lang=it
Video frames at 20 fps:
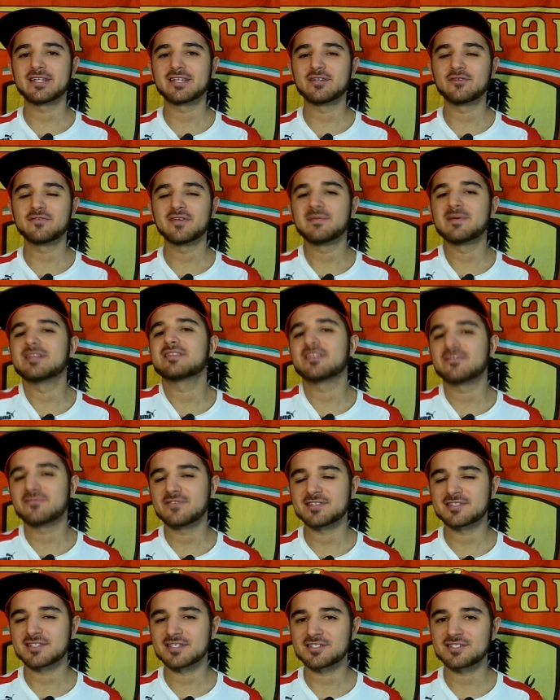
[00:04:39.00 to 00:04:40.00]
Ferrari ovviamente
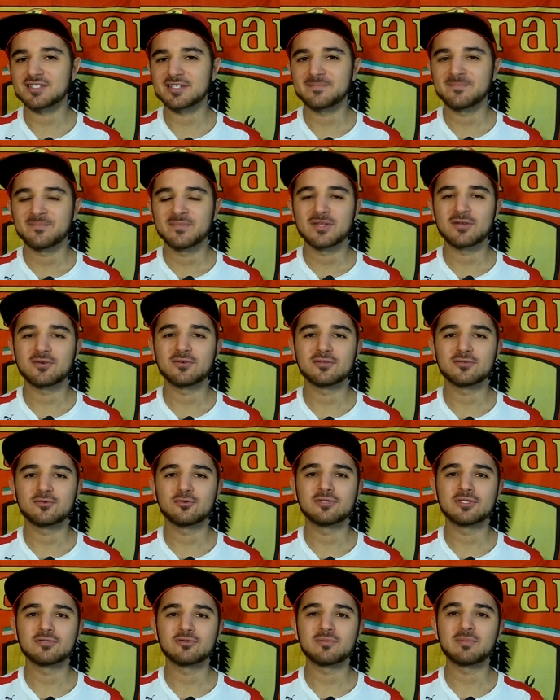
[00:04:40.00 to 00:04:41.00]
festeggia con
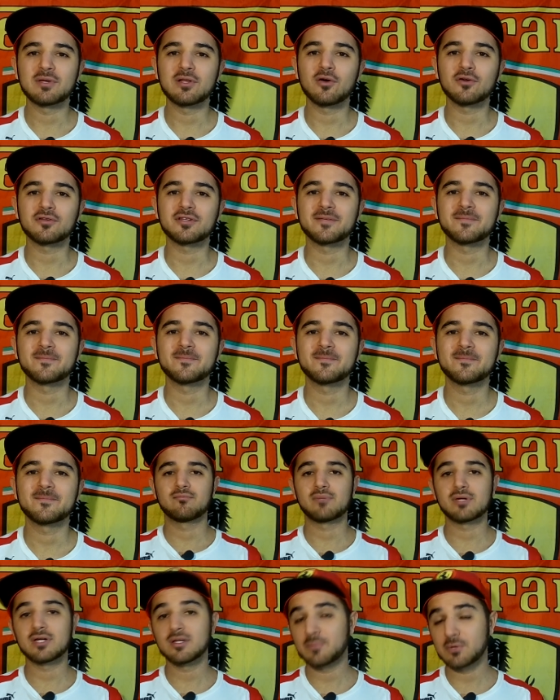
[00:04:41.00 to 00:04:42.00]
tutti i suoi piloti.
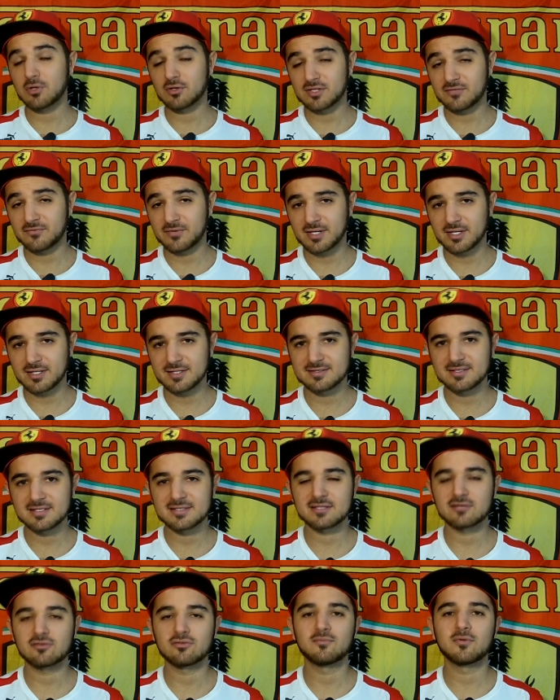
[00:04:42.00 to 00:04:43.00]
Per il pilota
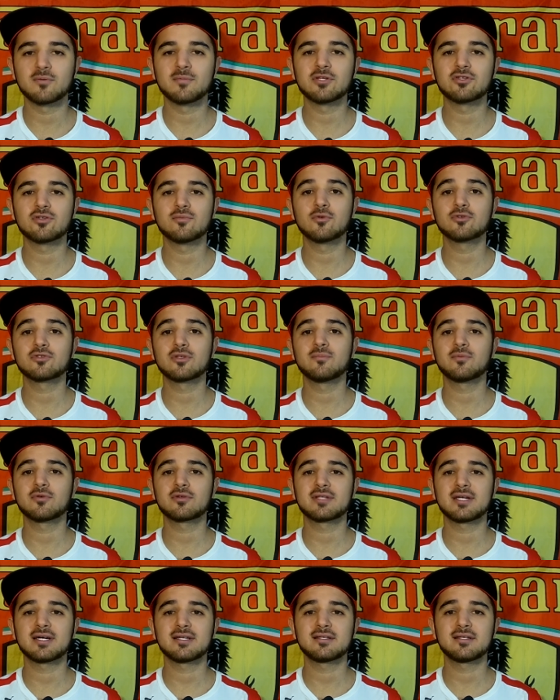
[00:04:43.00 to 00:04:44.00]
ferrarista è stato un momento molto
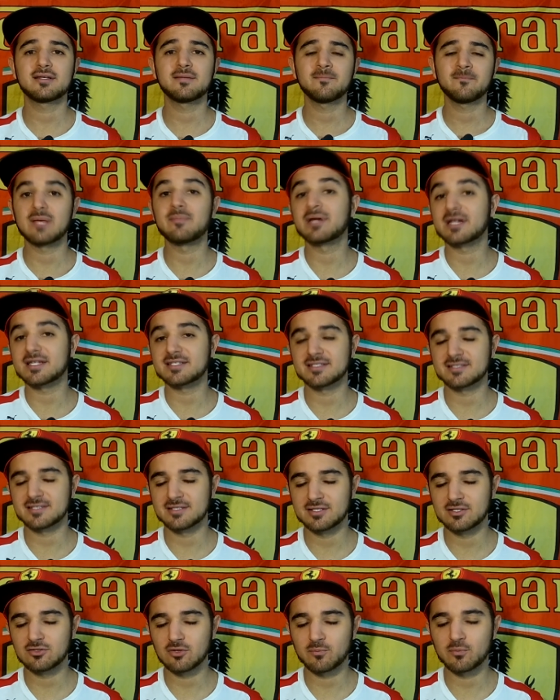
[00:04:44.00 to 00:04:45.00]
importante perché si è
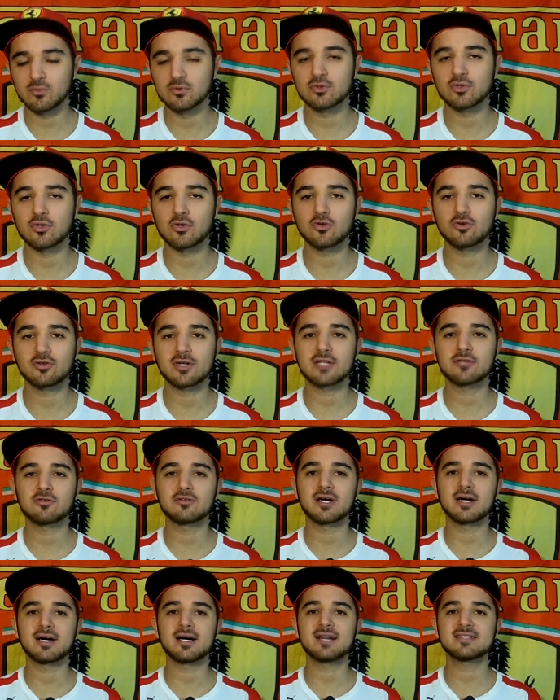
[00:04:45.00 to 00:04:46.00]
sentito appunto onorato
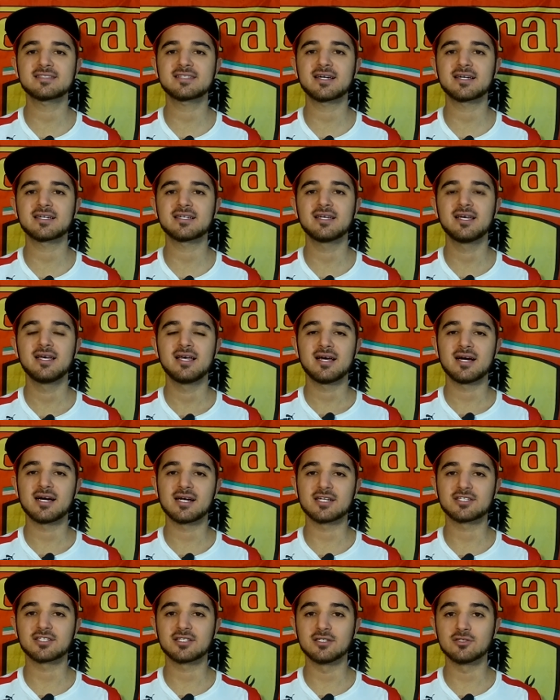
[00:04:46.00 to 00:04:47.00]
da Ascari
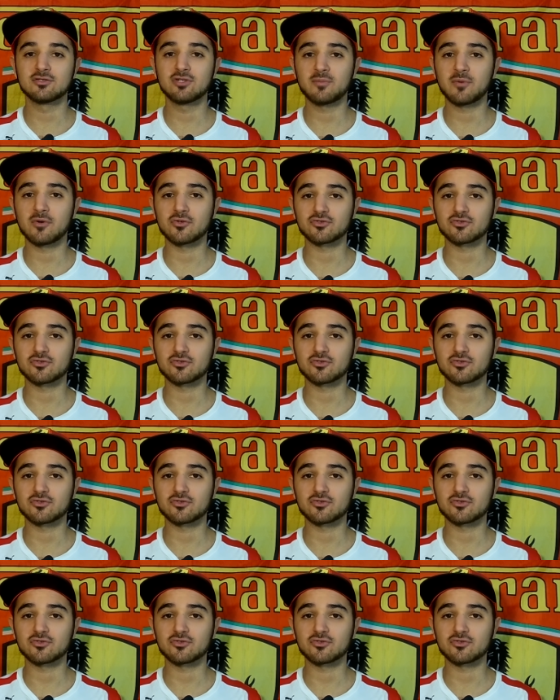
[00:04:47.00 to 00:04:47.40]
a lasciare il suo